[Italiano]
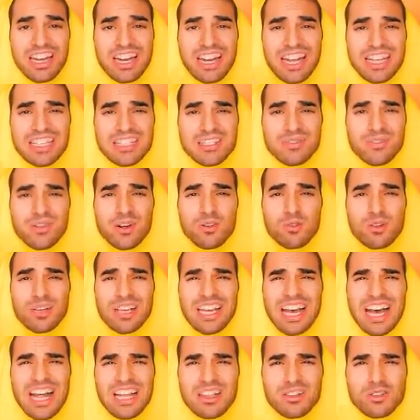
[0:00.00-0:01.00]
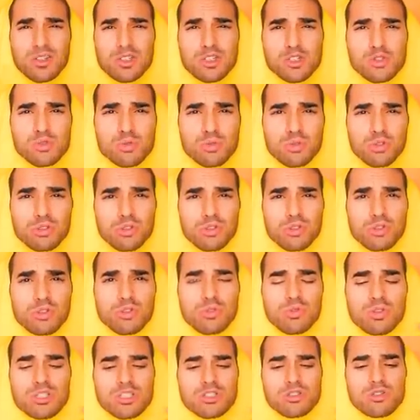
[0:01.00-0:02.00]
Ragazzi, fa un caldo assurdo
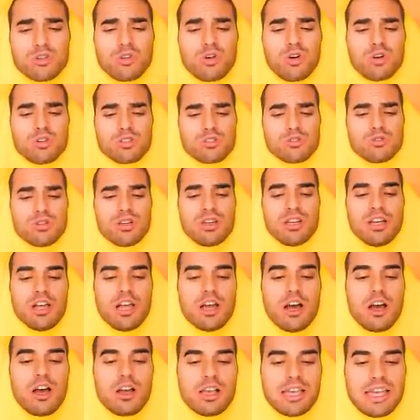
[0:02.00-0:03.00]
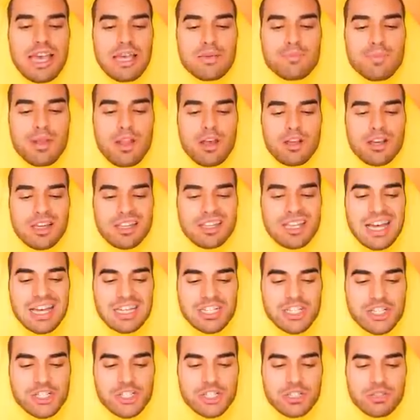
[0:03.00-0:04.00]
con questo coso, eh. Ok, block
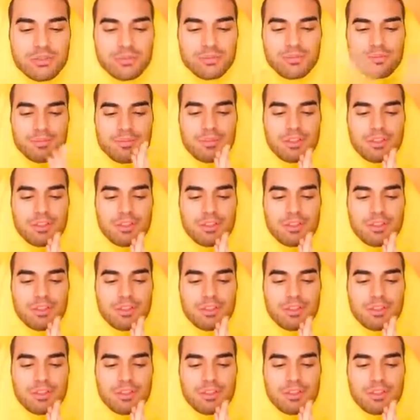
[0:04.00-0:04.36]
dash.